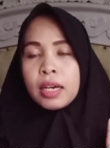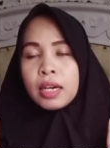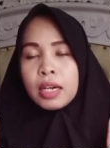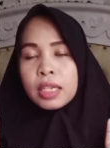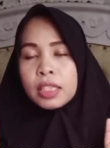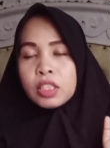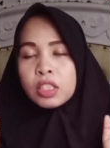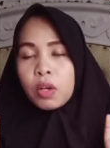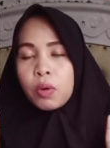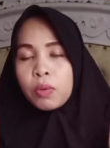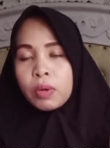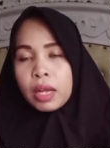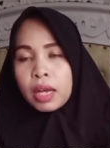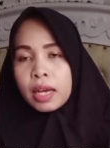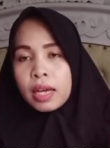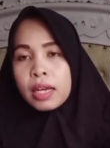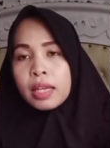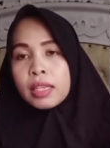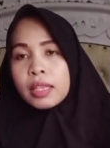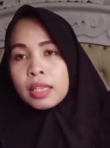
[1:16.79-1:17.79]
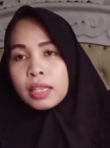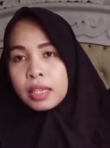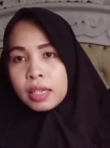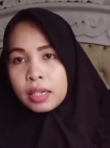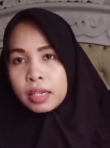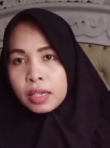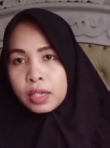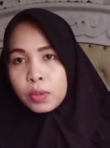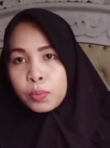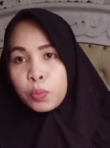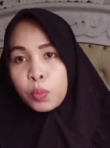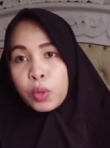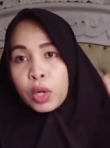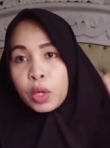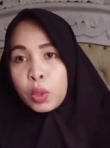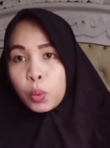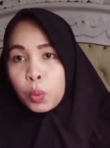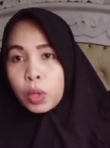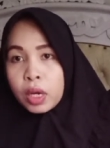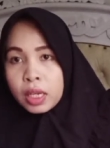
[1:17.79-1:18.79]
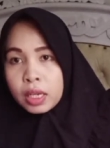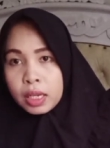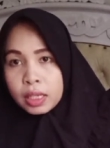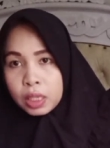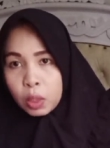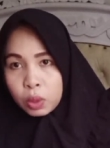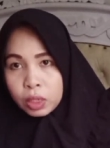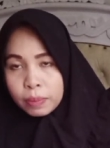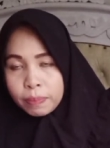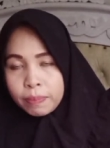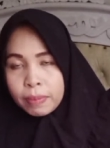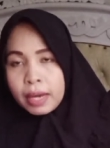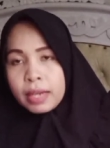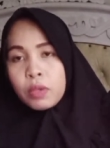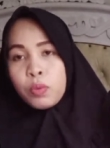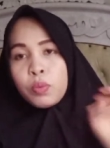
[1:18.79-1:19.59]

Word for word: insya Allah uh, bulan 2 tahun depan